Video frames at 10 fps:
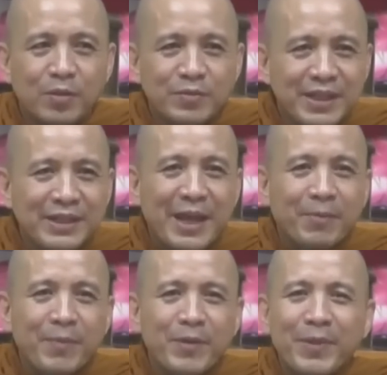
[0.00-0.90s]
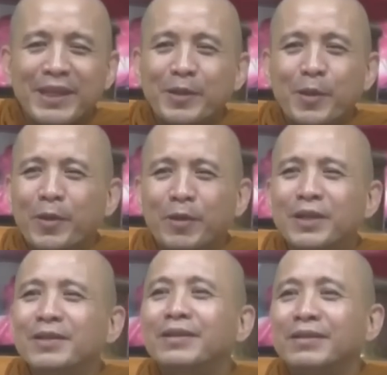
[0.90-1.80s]
cũng xinh đẹp lắm nhưng mà nhìn vô nó
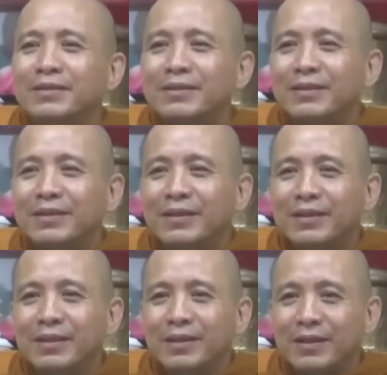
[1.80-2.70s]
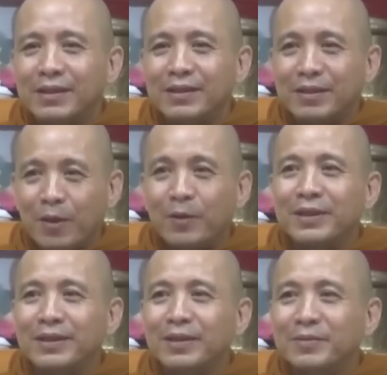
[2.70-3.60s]
không có ưa nó ngộ rồi